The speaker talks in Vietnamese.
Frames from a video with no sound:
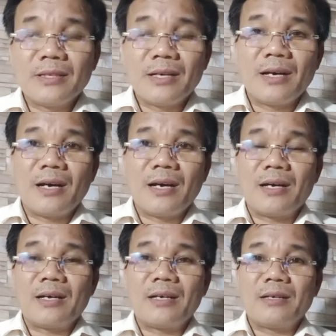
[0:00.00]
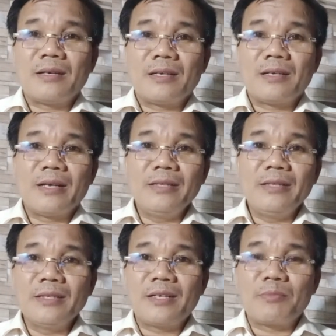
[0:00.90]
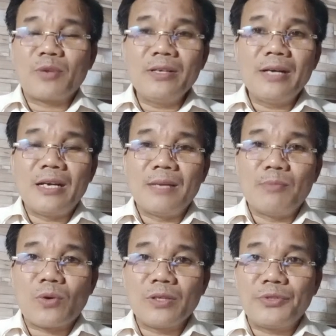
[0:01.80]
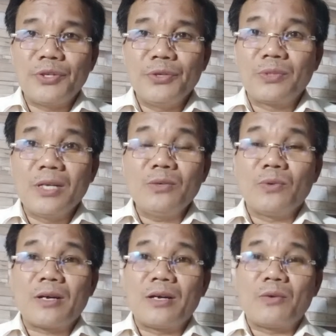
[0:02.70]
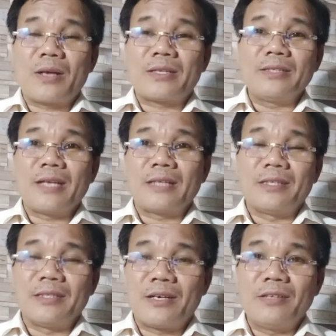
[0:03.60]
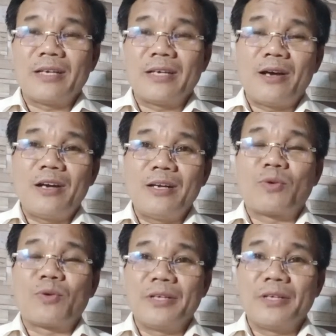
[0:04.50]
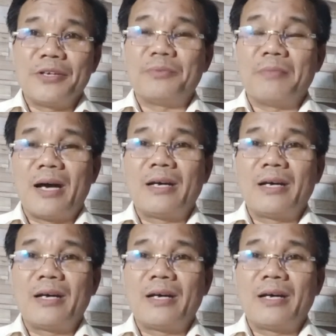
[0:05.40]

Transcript: À, nếu như không nói đây là một cái chiêu thức của cơ quan chức năng thì có thể đó là một cái điều mà